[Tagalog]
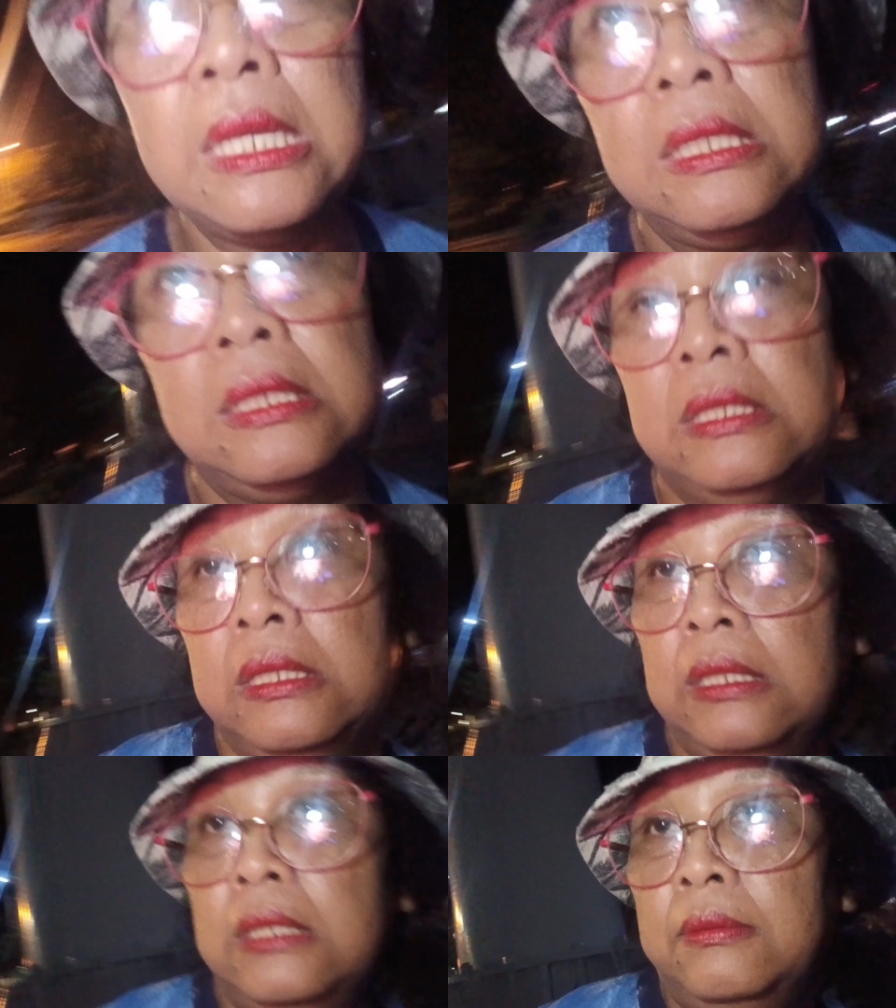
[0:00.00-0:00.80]
nga
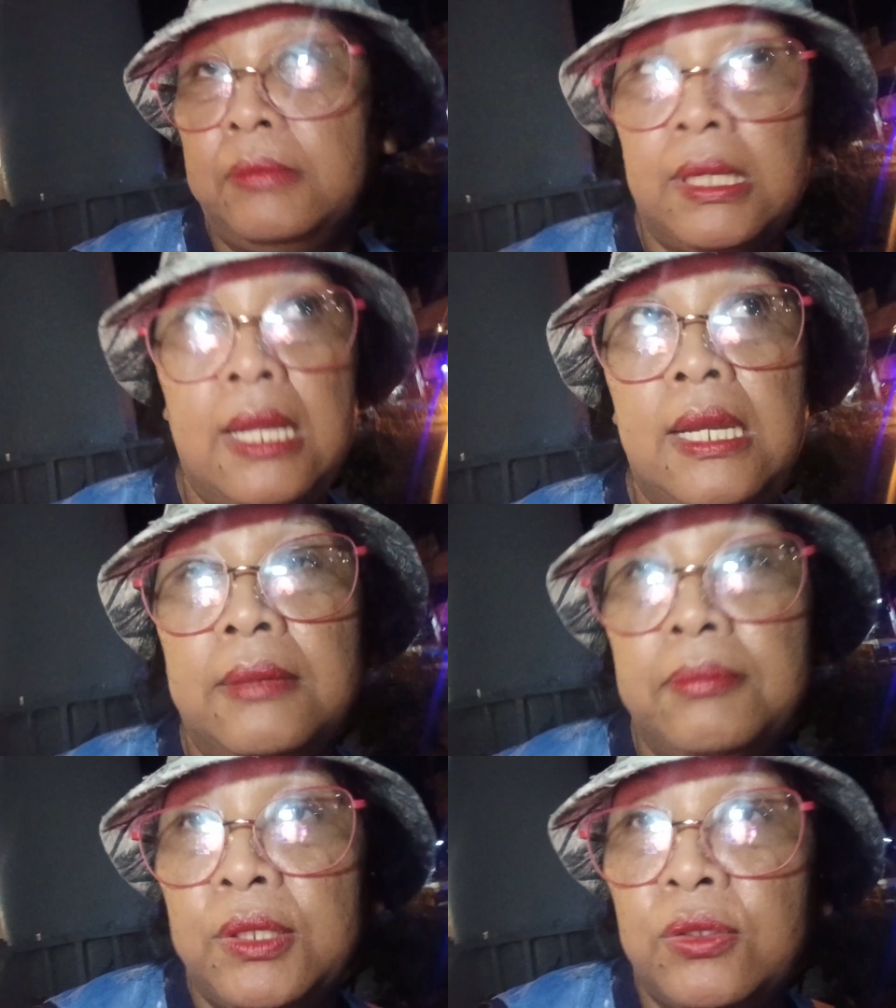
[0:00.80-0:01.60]

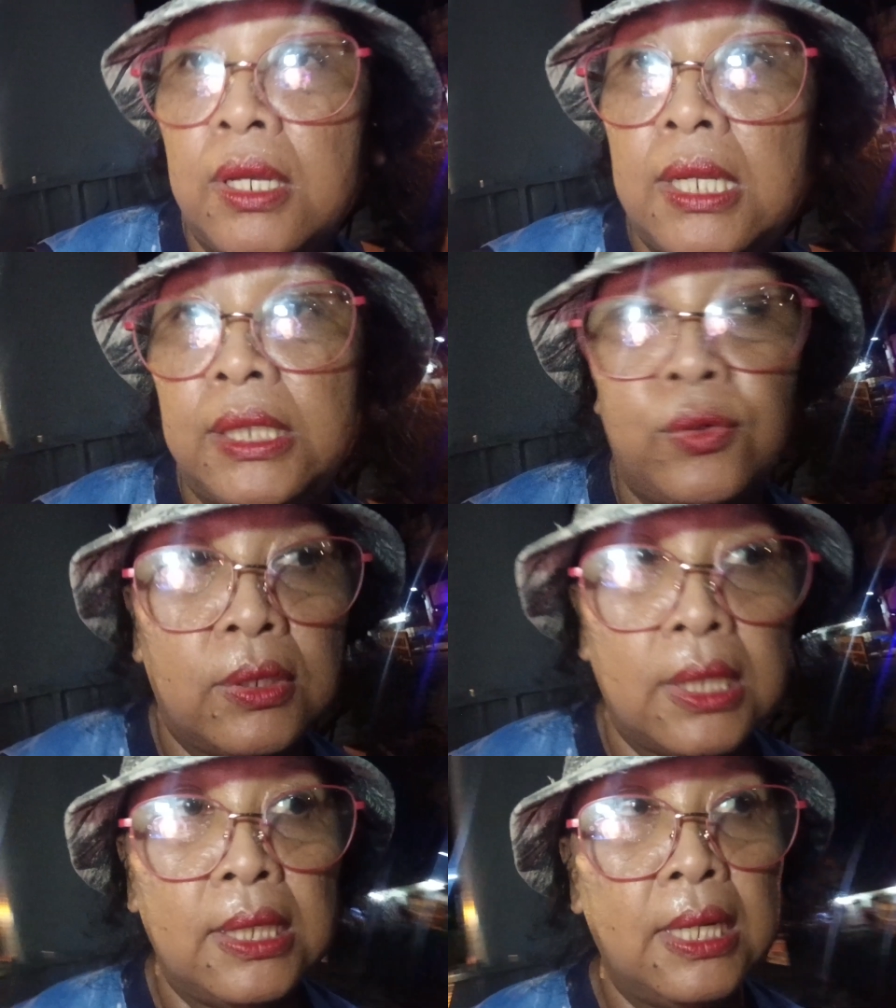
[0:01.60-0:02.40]
makalat medyo galit
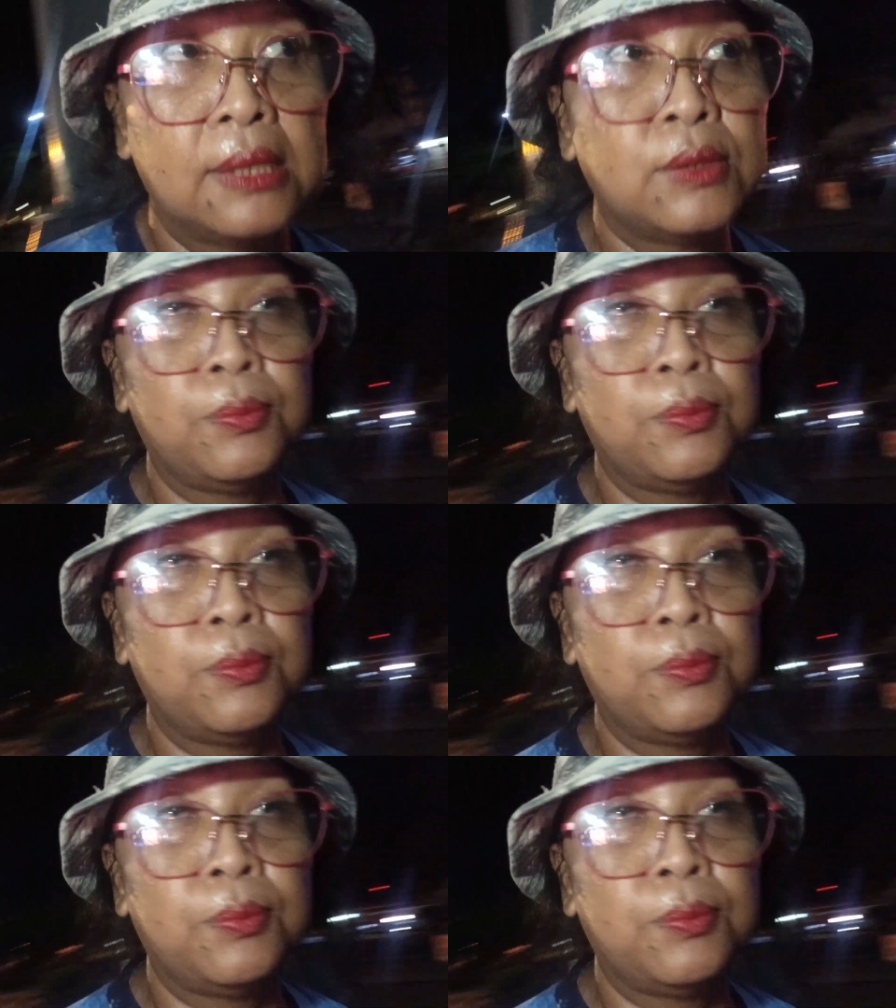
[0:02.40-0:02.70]
yung kanilang